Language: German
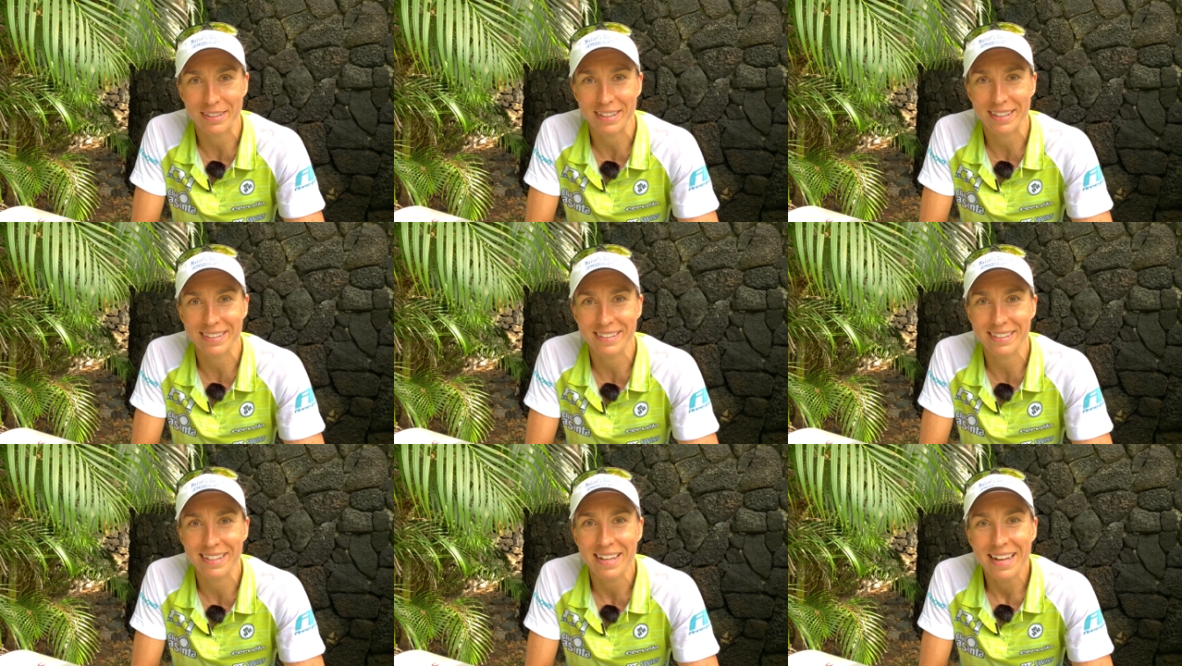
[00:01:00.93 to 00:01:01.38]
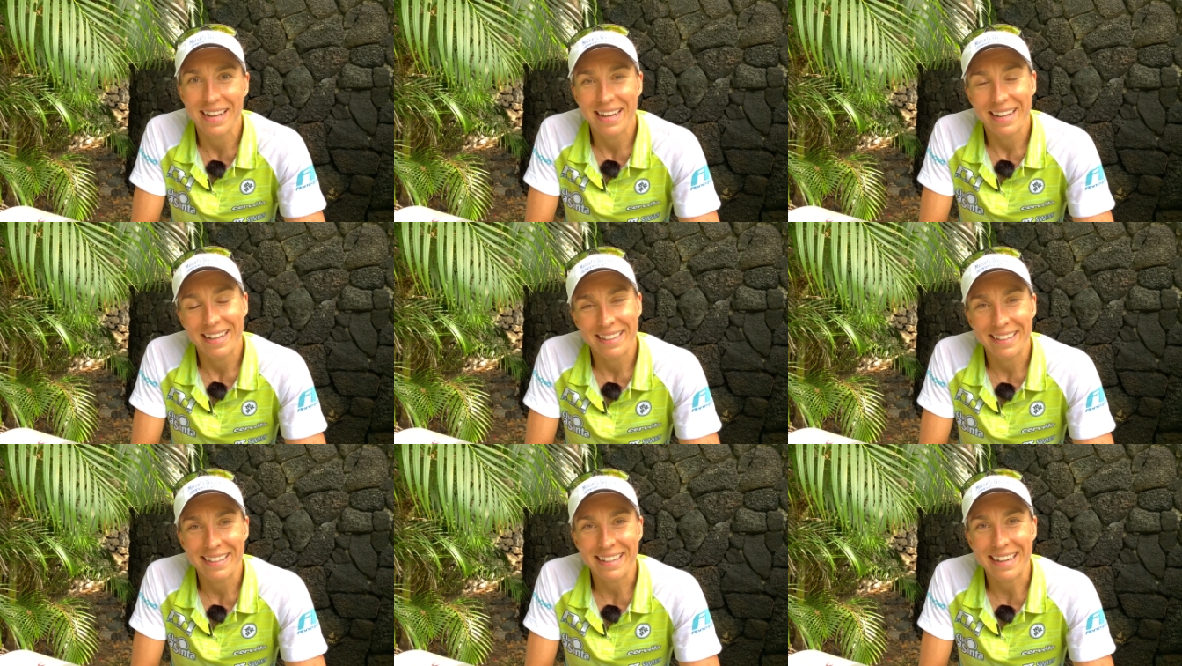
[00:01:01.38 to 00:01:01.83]
dass
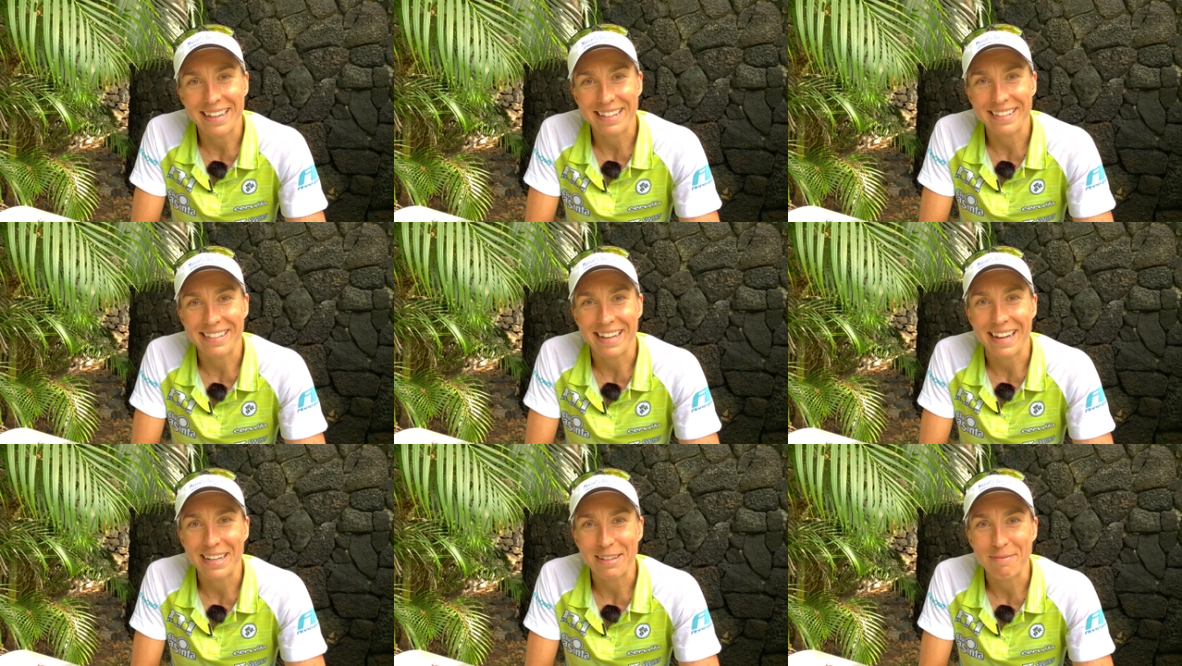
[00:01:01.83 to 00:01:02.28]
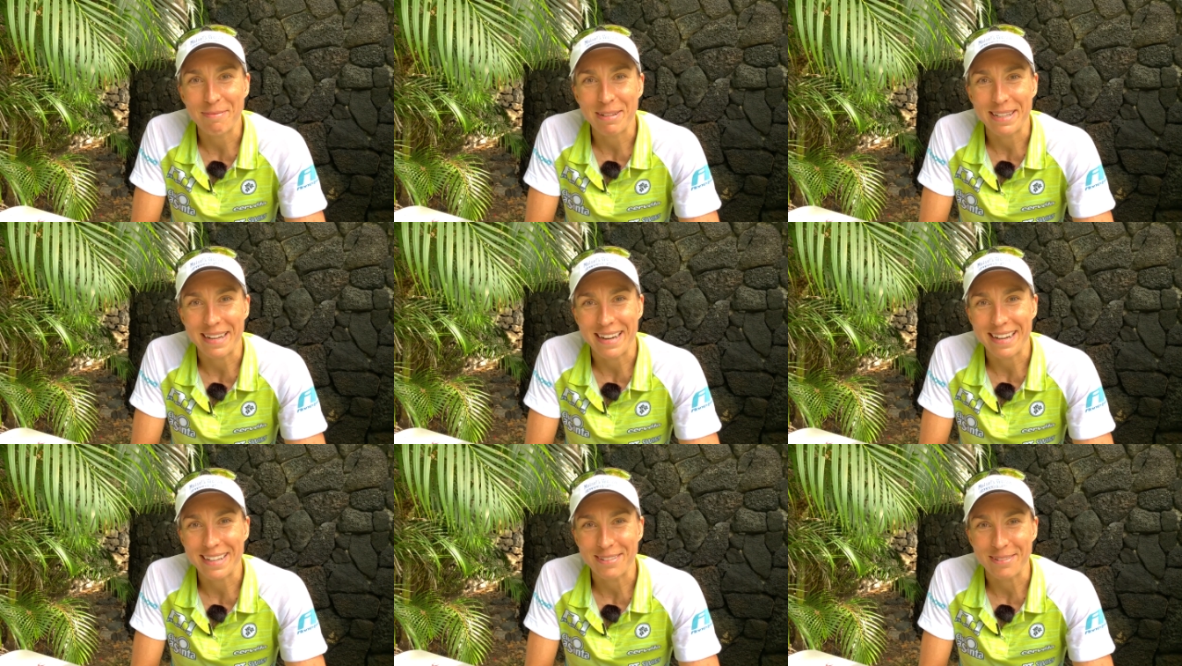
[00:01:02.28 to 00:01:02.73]
ja, das alle mir
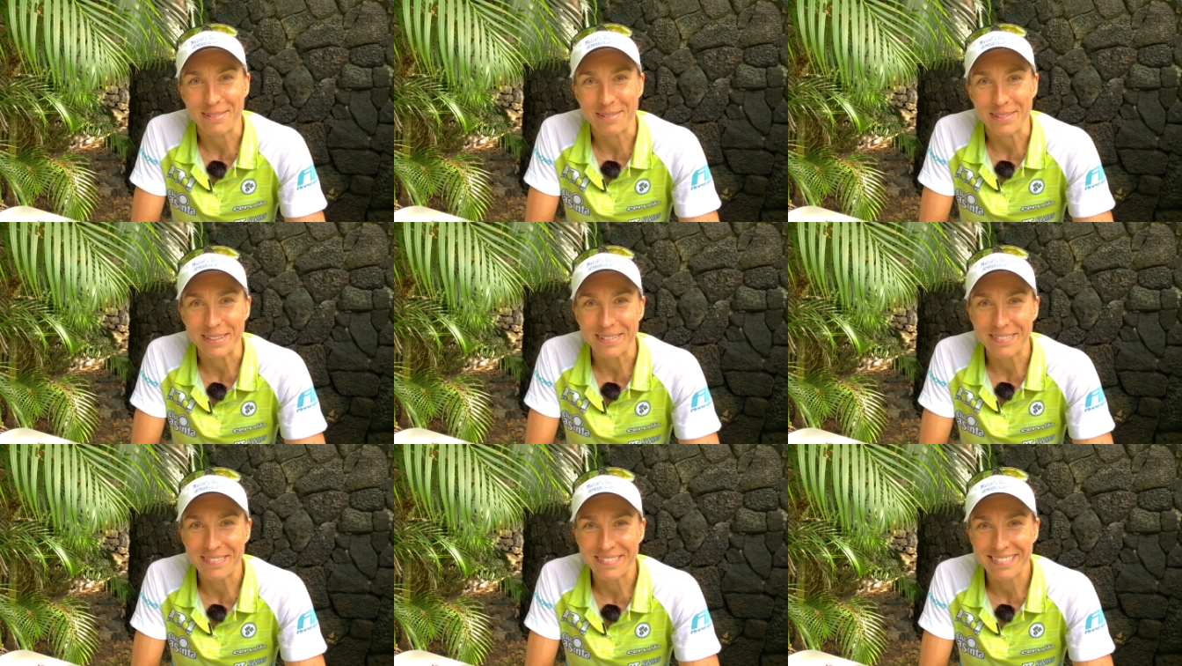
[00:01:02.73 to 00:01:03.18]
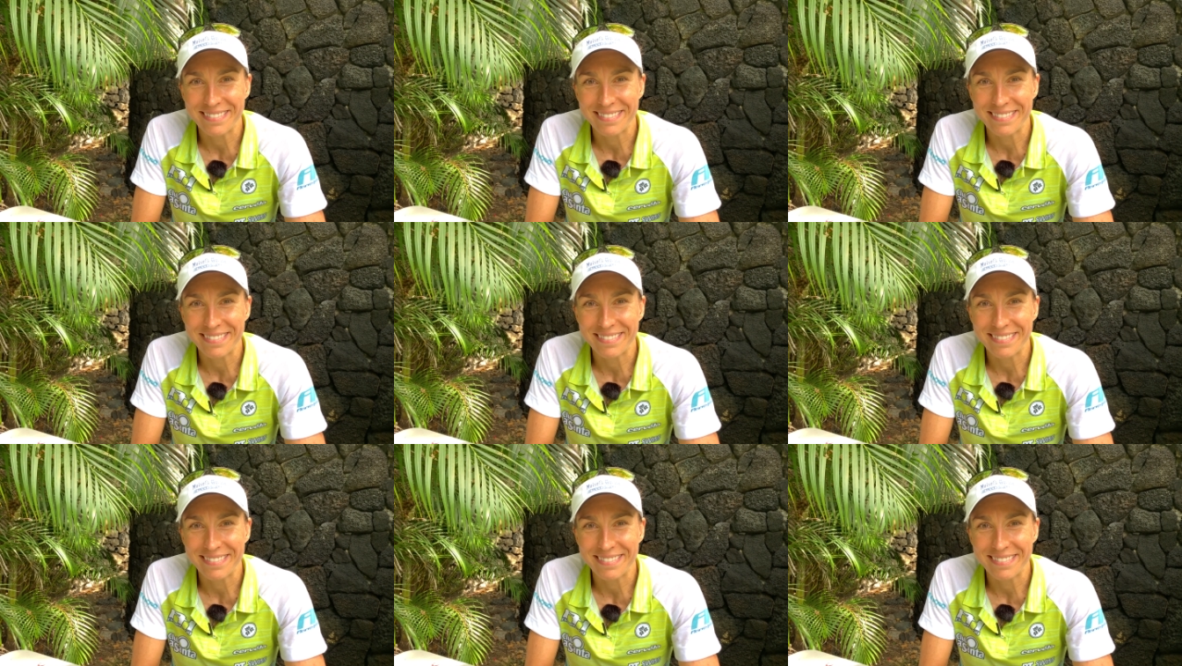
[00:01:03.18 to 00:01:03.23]
nachtut